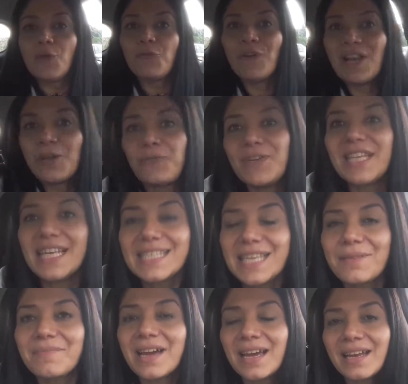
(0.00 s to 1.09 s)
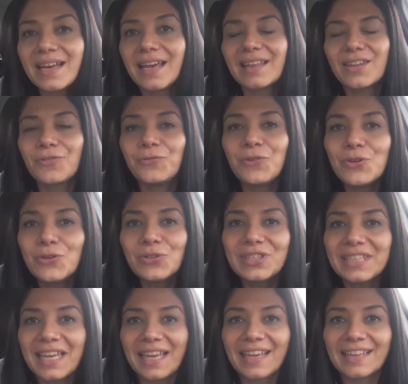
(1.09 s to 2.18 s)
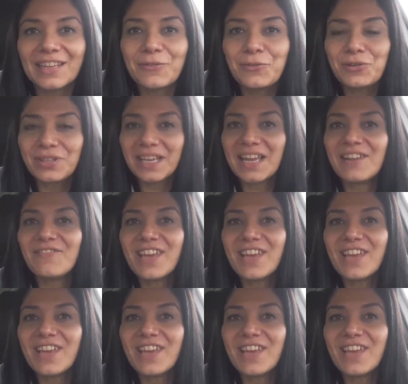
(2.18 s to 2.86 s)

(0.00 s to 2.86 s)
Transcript: Feliz fin de semana, disfruten, disfruten el